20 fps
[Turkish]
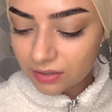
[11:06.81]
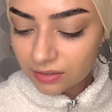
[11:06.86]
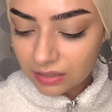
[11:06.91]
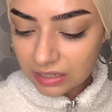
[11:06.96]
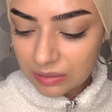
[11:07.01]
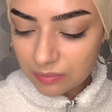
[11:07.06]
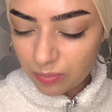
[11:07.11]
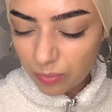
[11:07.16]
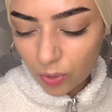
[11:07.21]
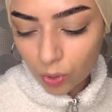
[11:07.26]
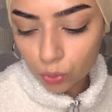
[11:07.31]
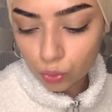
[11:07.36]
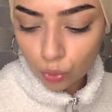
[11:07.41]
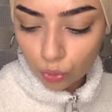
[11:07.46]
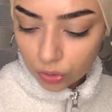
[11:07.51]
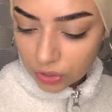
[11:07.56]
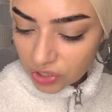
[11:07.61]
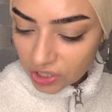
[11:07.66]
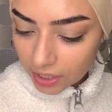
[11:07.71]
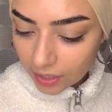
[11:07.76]

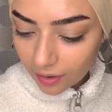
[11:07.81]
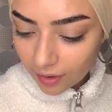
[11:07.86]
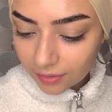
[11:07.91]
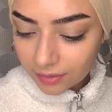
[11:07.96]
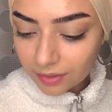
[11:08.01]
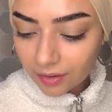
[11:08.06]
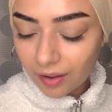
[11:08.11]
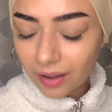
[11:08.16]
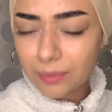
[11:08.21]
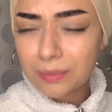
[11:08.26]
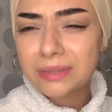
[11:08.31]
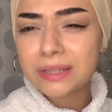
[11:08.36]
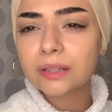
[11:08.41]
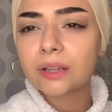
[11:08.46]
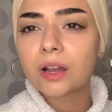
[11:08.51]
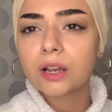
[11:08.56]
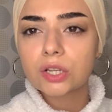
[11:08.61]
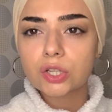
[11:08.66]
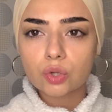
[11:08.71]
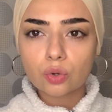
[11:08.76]
imparatoriçeler. Ay bizim
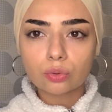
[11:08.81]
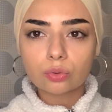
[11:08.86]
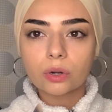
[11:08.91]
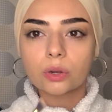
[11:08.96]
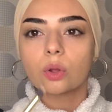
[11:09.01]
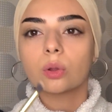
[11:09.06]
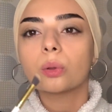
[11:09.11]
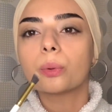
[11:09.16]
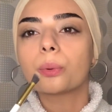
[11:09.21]
her şey oluyor.